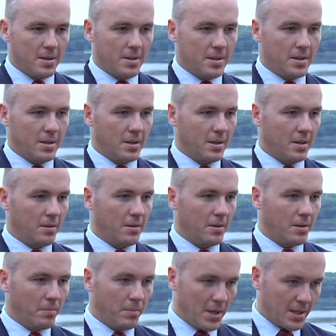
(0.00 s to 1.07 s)
Z
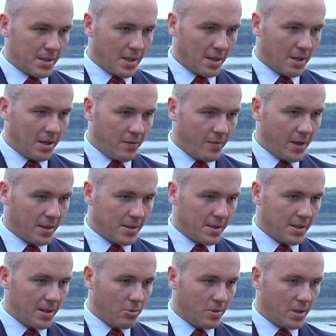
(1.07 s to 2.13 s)
miasta
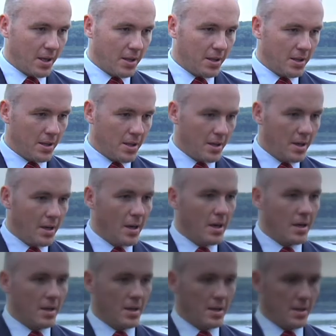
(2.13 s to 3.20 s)
Kiwerce na Ukrainie, e,
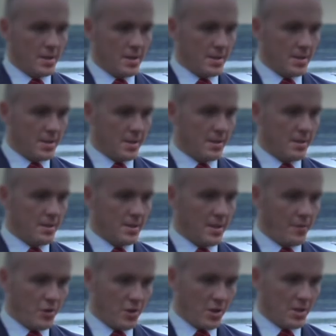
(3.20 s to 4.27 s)
z,
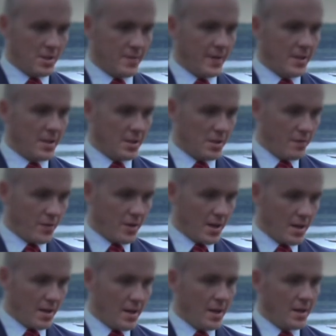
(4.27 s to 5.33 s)
ze wsi
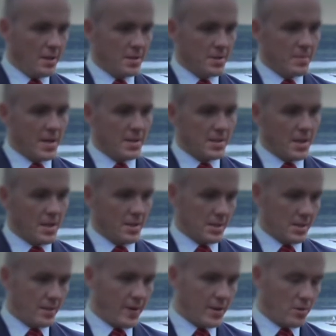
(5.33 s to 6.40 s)
Zwedeniwka i z miasta
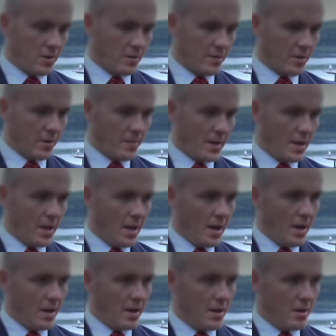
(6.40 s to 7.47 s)
Swatowo.
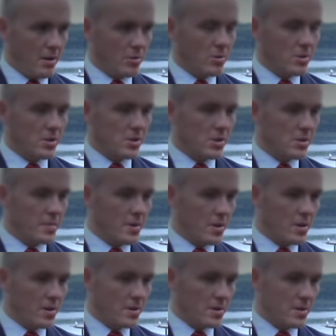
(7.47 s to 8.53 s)
E, ogólnie rzecz
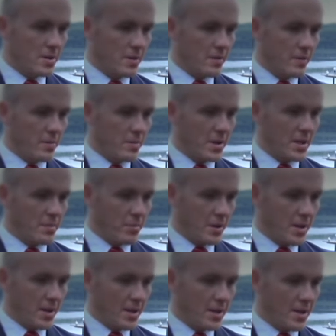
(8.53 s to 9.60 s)
biorąc wymiana
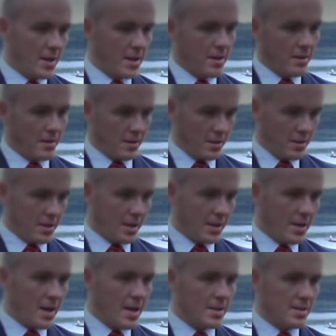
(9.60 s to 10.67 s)
polega na
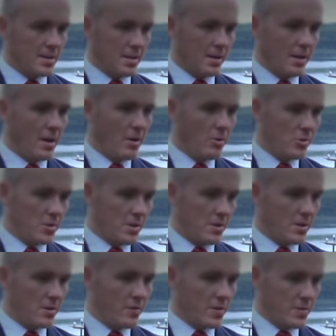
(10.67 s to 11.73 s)
integracji
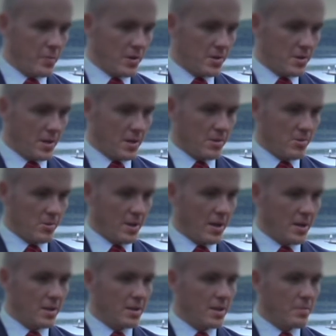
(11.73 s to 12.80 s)
uczestników z Polski i z
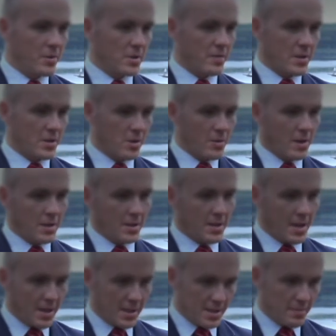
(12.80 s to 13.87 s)
Ukrainy, ponieważ dokładnie
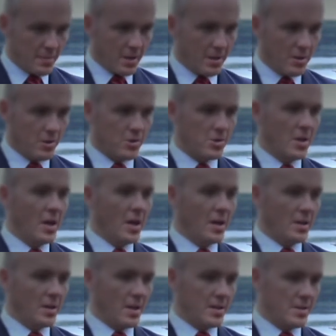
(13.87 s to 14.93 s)
taka sama ilość
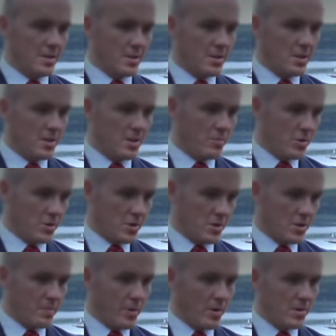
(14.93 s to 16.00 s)
jest dzieci i
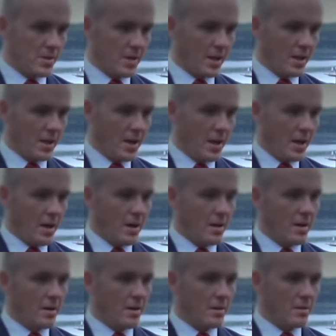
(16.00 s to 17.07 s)
młodzieży z Polski.
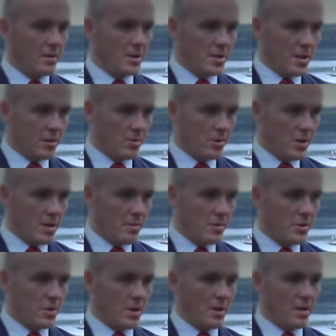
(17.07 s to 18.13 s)
E,
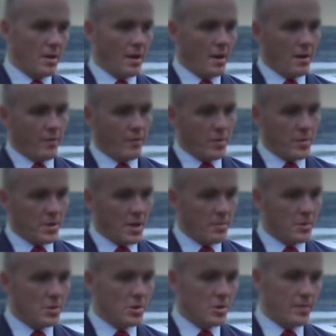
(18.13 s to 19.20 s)
integrujemy się,
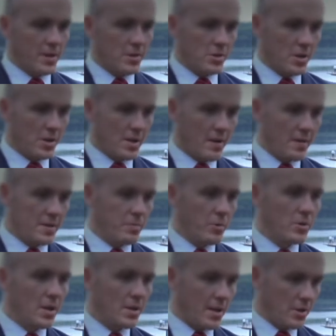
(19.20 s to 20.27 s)
wymieniamy doświadczenia,
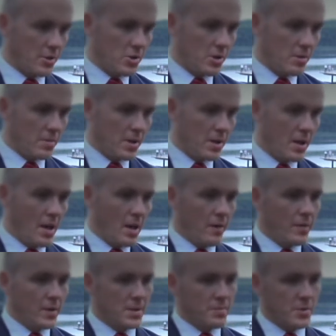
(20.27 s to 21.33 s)
wspólnie tańczymy,
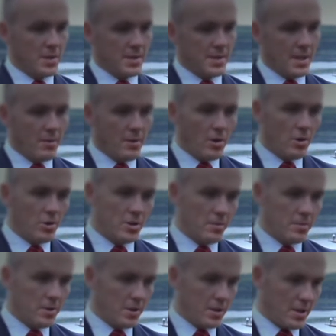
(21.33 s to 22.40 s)
więc przez całe
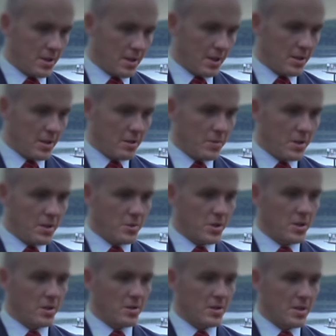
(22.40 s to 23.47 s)
8 dni na terenie gminy
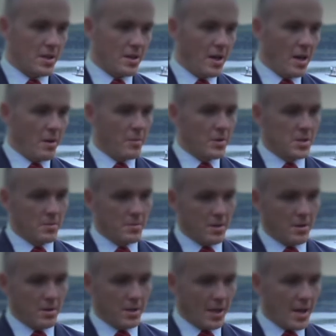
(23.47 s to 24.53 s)
Przygodzice
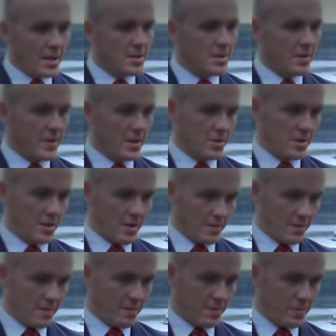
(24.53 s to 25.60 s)
będziemy realizować
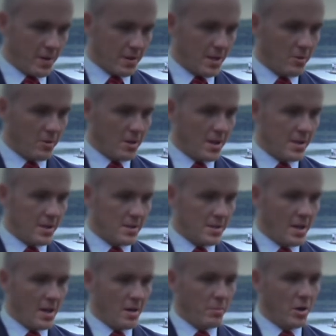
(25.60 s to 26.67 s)
ten wspaniały dla
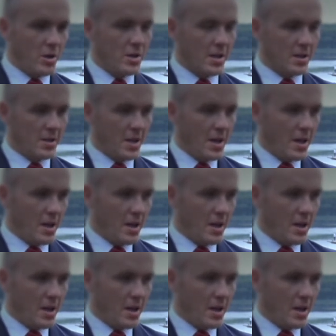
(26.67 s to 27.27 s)
nas projekt.